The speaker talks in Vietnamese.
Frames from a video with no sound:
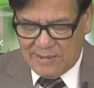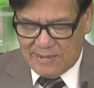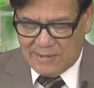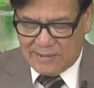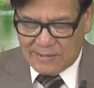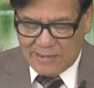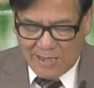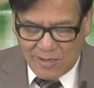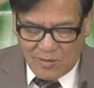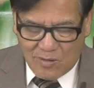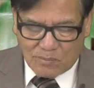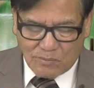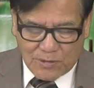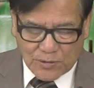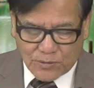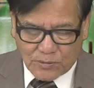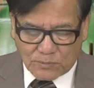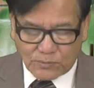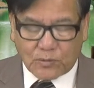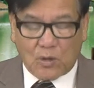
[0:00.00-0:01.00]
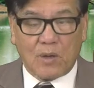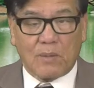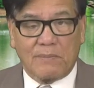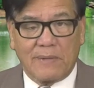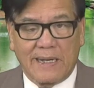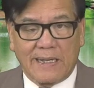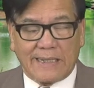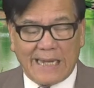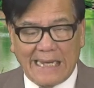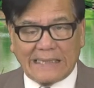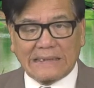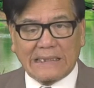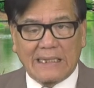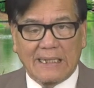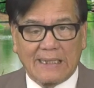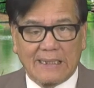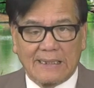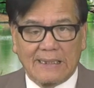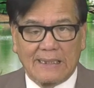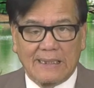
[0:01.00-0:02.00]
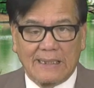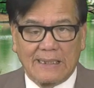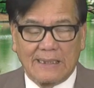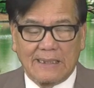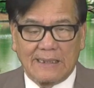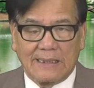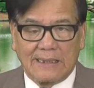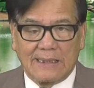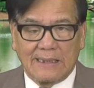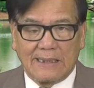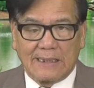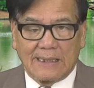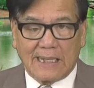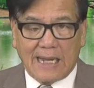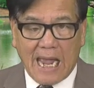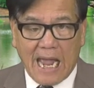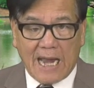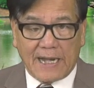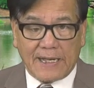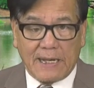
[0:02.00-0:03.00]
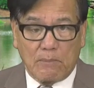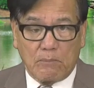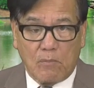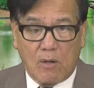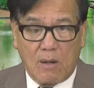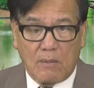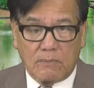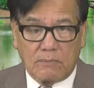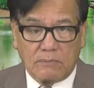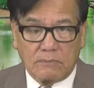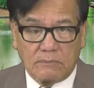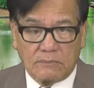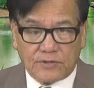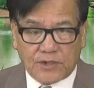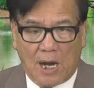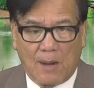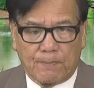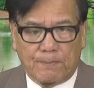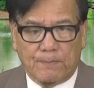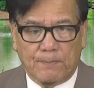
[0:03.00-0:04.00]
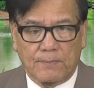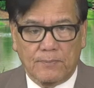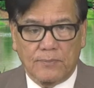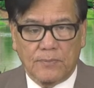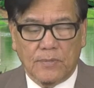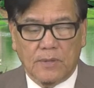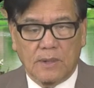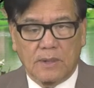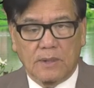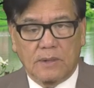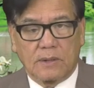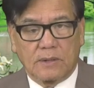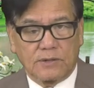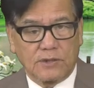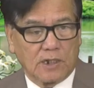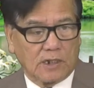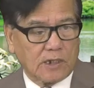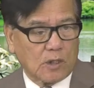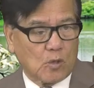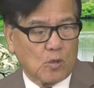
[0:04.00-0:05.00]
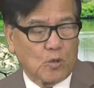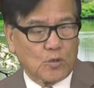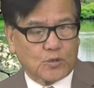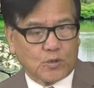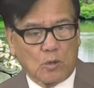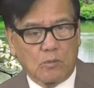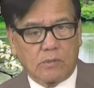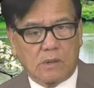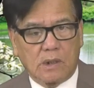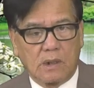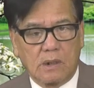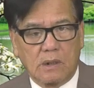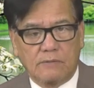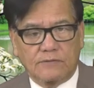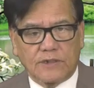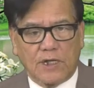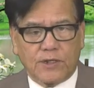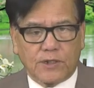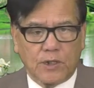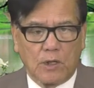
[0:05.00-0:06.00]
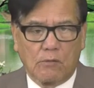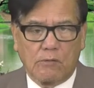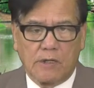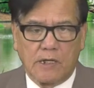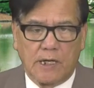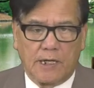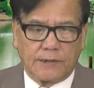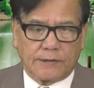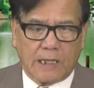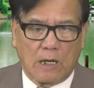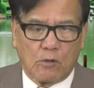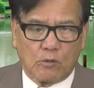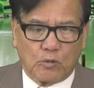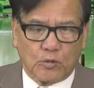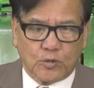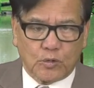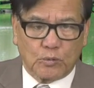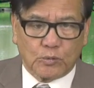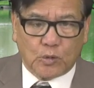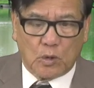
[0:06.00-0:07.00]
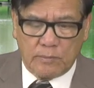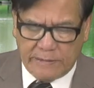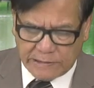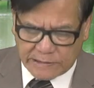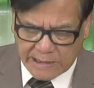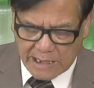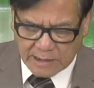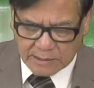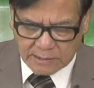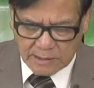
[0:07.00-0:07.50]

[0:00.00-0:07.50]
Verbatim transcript: Đến lúc mà chúng tôi bị đánh, Nga đem bom sập những cái khu chung cư, rất nhiều người Tàu của chúng tôi bị chết,